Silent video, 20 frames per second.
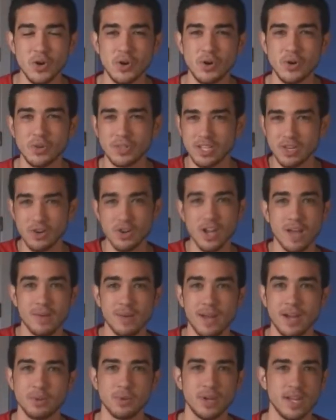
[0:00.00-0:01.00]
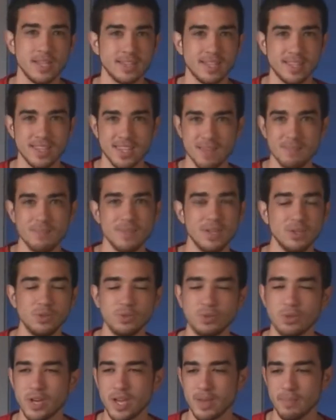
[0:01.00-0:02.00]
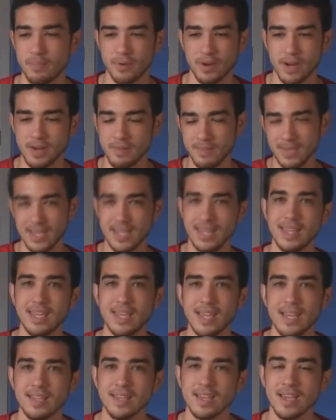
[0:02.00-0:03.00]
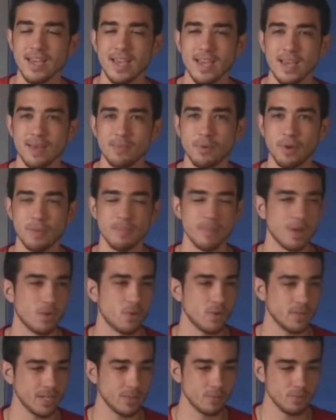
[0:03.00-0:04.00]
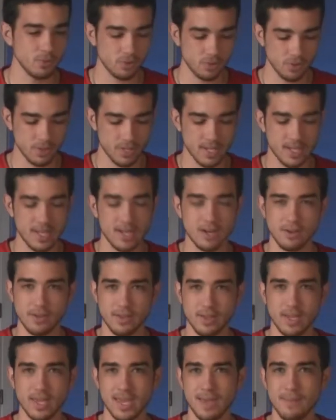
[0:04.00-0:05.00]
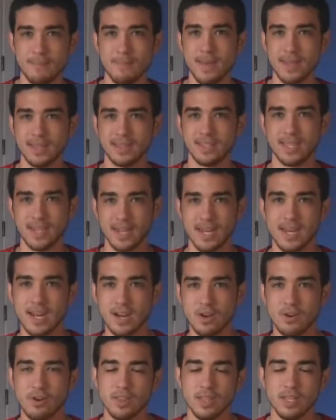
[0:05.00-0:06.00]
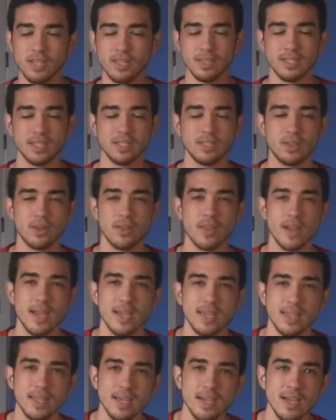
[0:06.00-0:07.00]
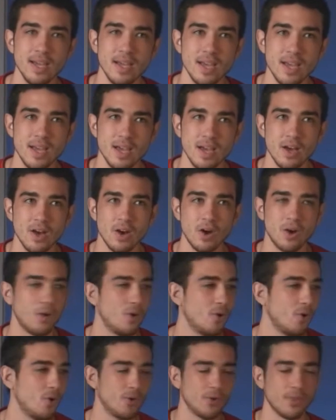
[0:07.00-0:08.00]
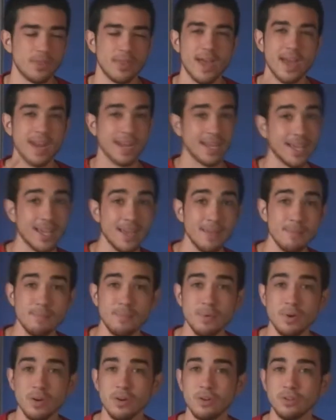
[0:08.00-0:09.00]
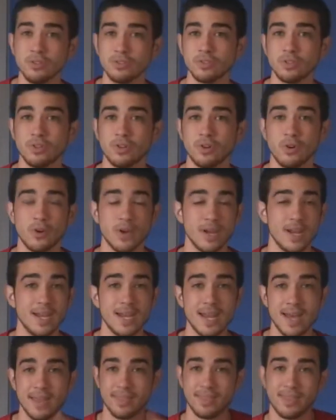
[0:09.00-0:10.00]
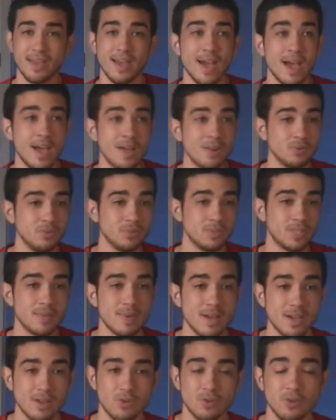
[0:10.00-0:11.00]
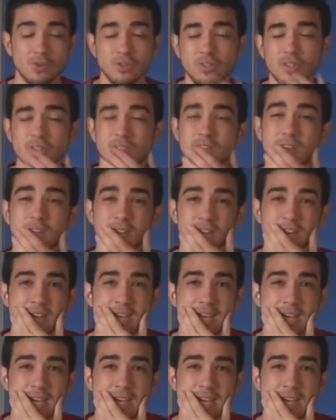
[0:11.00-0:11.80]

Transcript: O tengo que hablar durante 10 minutos, exponer mis ideas, pues me cuesta mucho eh, lo que es mantener el orden dentro de las ideas o dar ejemplos o enlazar un tema con otro, ¿no?